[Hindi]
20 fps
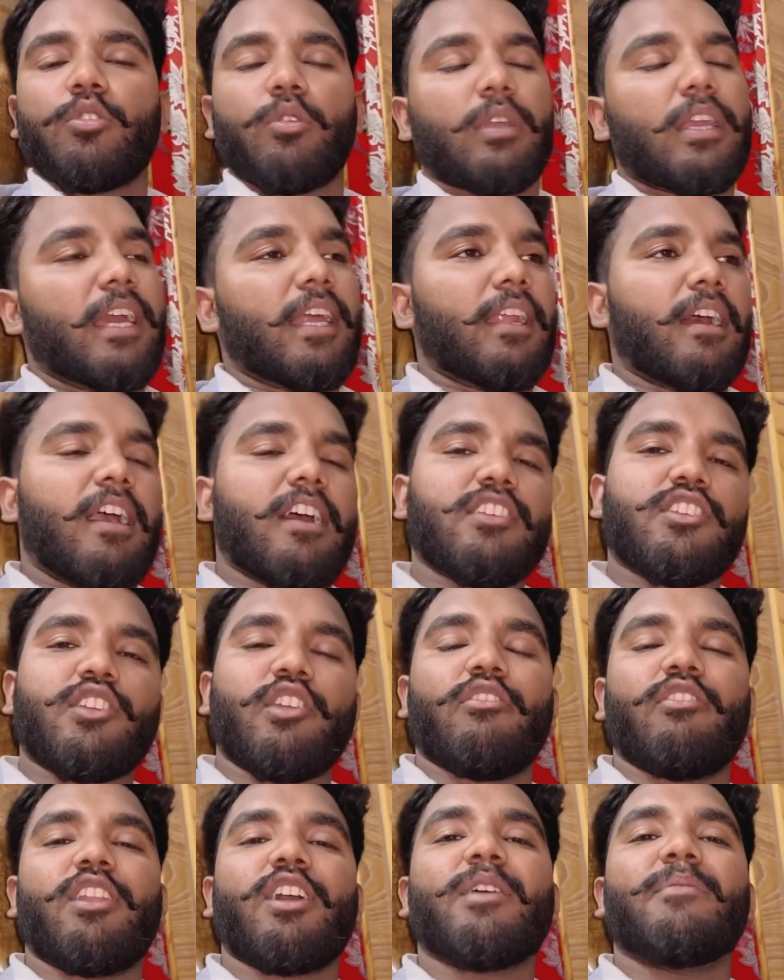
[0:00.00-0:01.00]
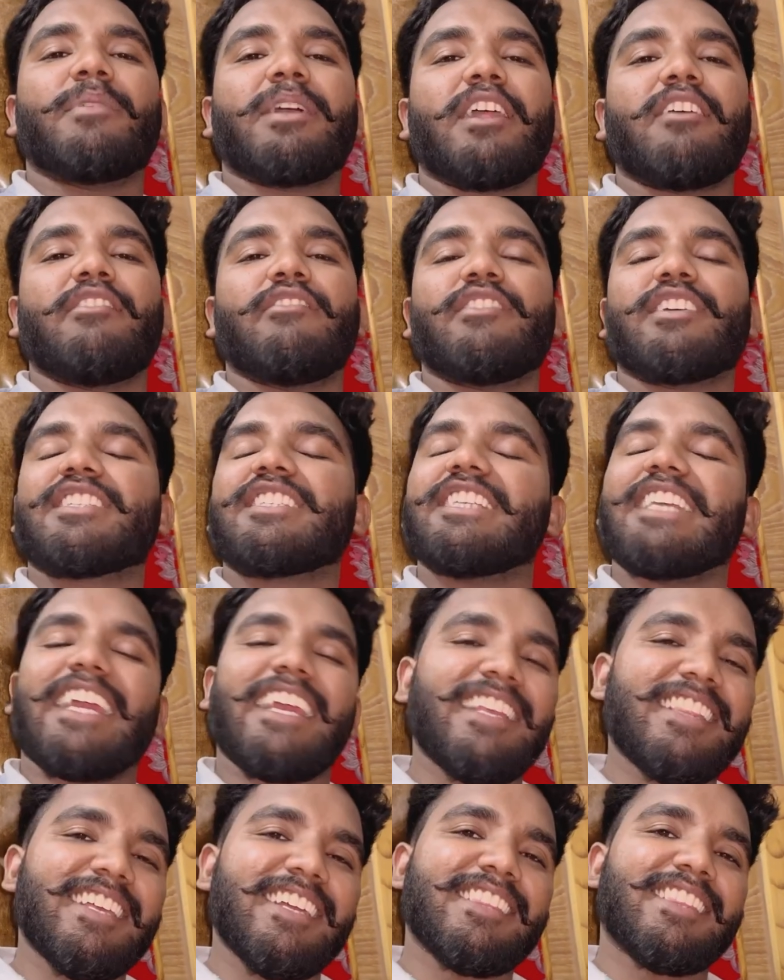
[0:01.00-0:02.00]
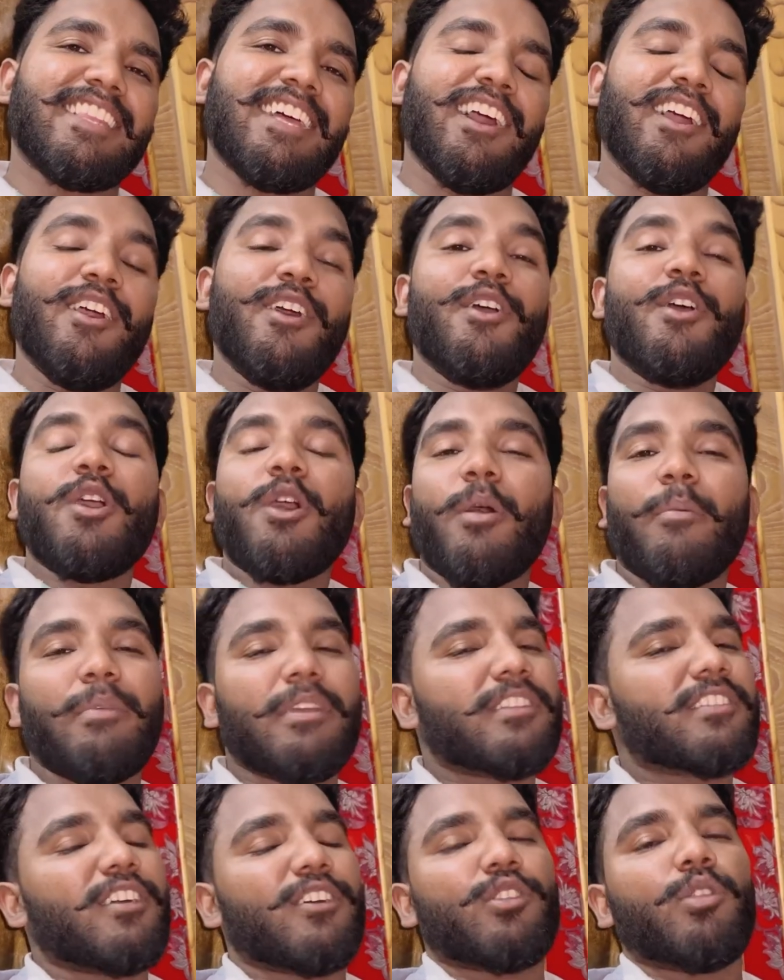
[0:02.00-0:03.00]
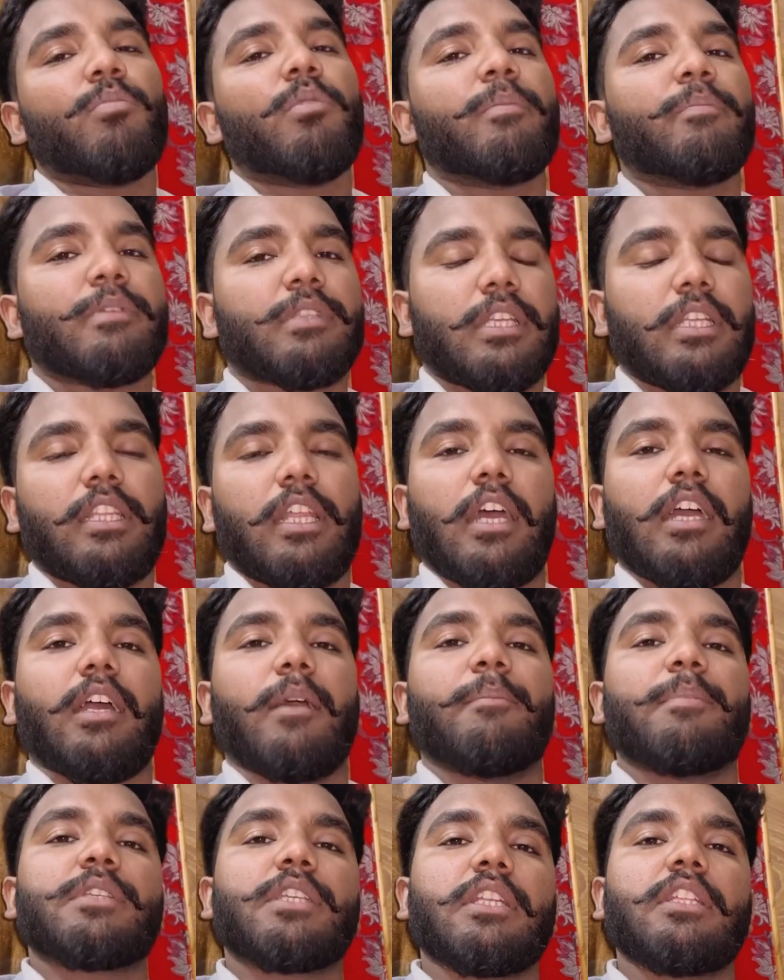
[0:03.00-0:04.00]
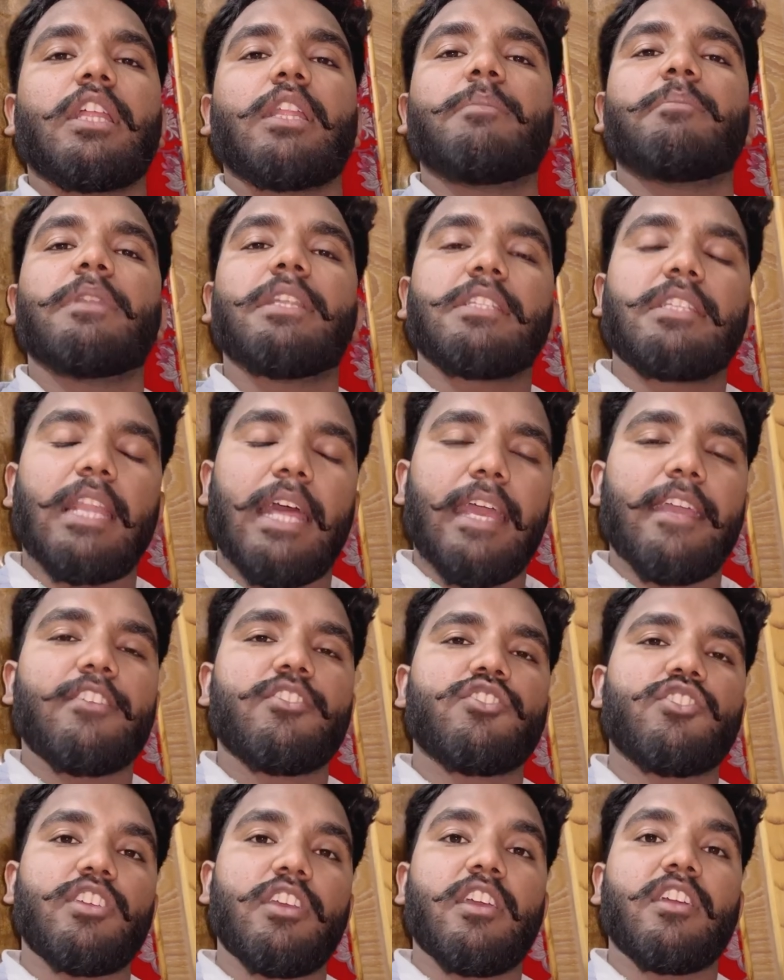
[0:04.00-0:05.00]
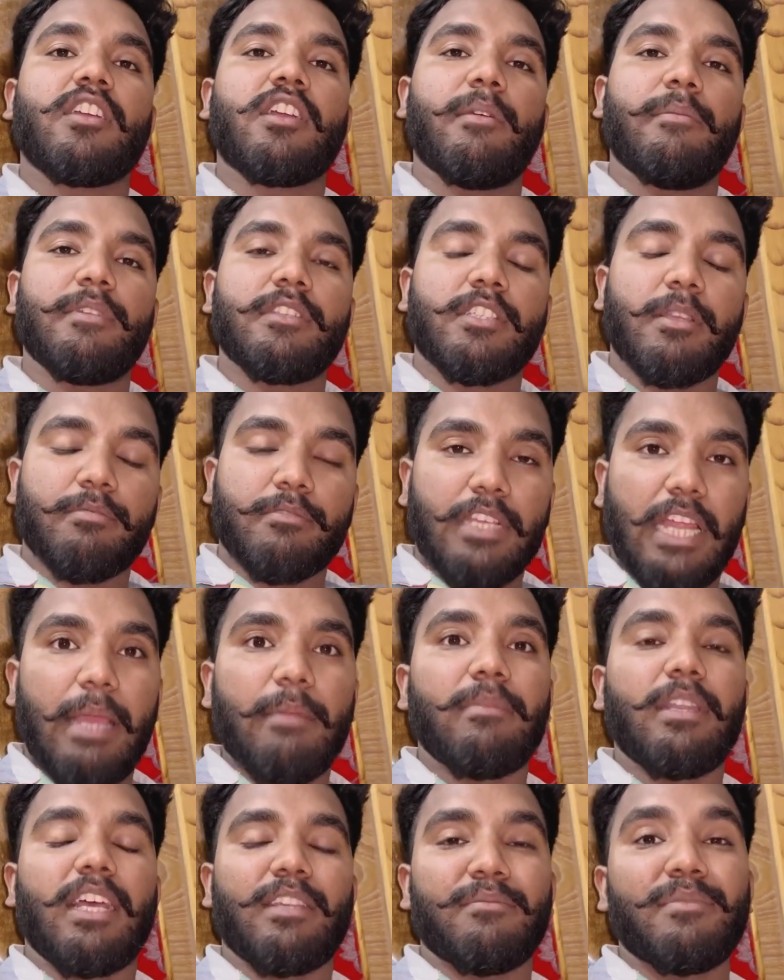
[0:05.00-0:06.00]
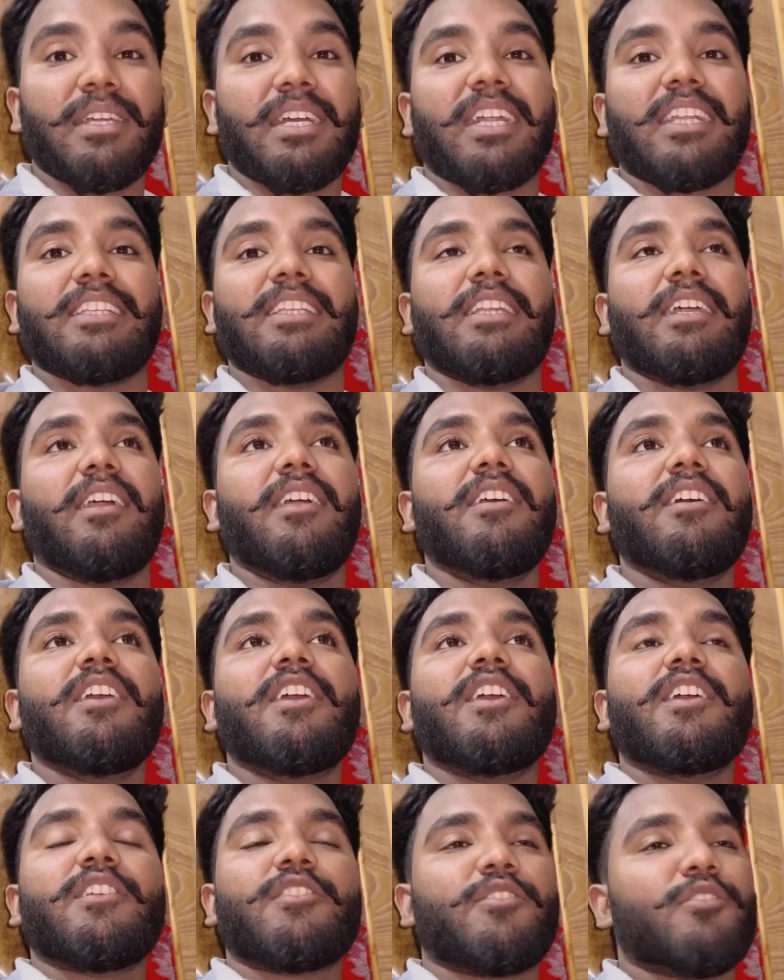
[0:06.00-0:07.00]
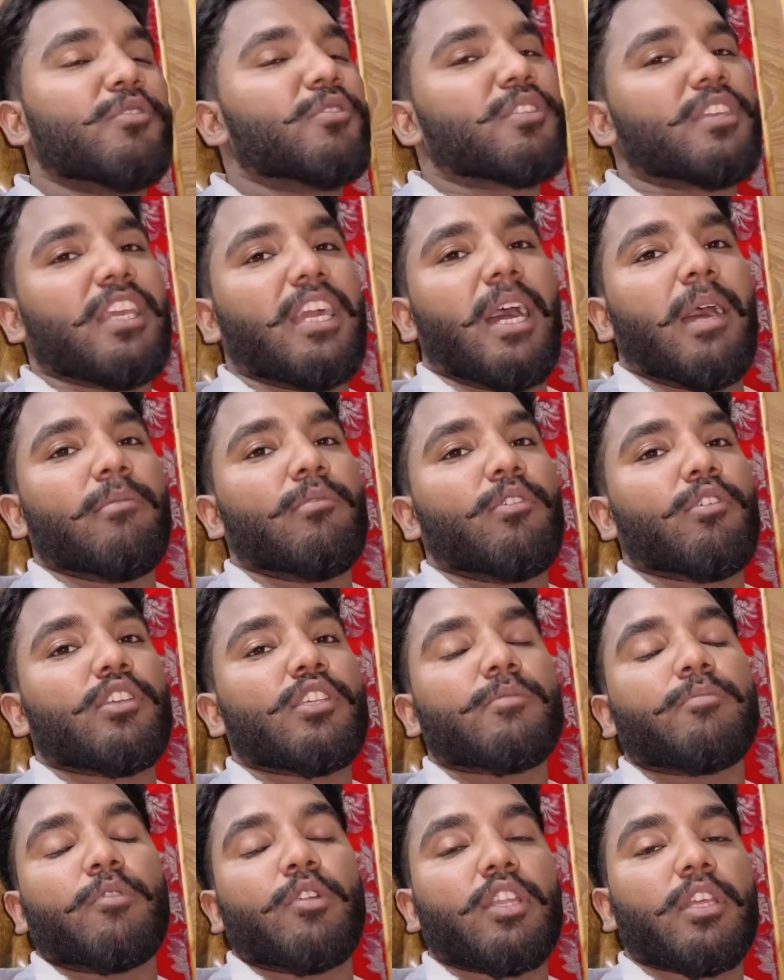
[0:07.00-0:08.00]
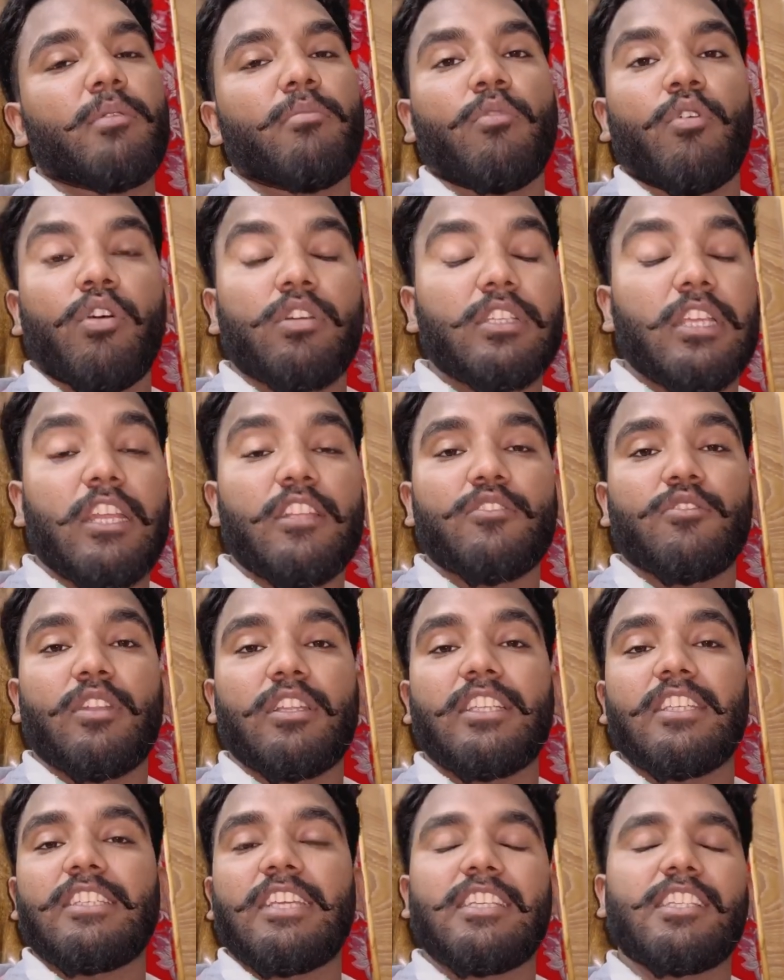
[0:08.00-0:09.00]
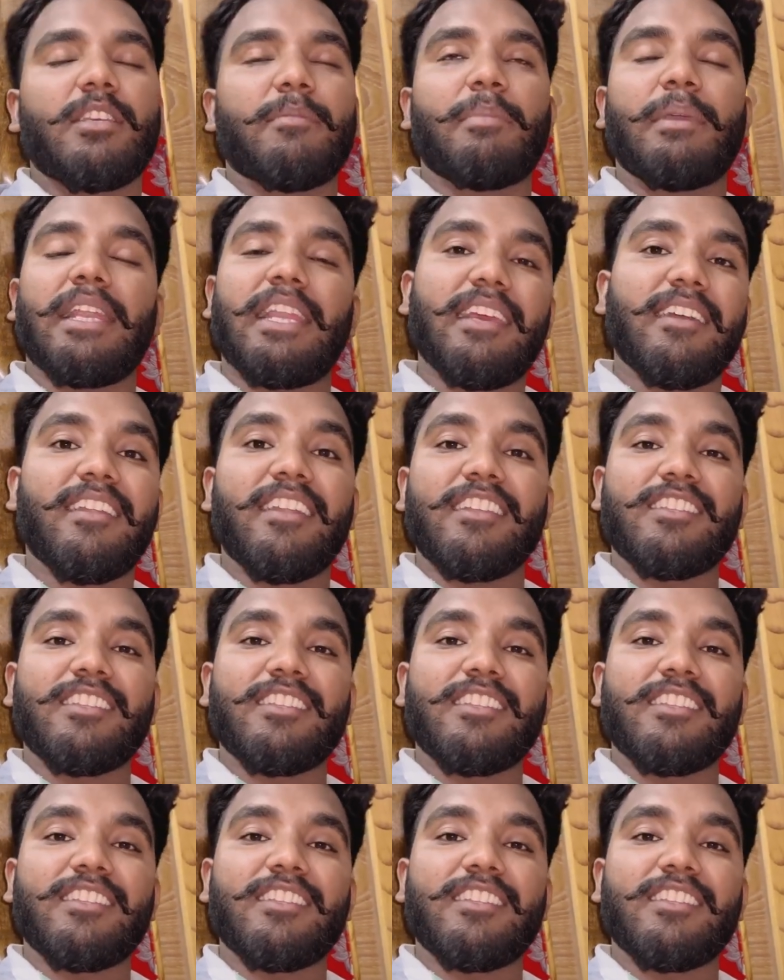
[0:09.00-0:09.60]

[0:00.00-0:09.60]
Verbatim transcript: तो खैर आज का वेला हमारा व्यूवर्स यहीं तक था उम्मीद का तो बहुत पसंद आएगा पसंद आए प्लीज़ लाइक शेयर कमेंट सब्सक्राइब लाजमी कर देना क्योंकि आप लोग इस स्पोर्ट की बहुत ज़्यादा ज़रूरत है जैसे पहले कर रहे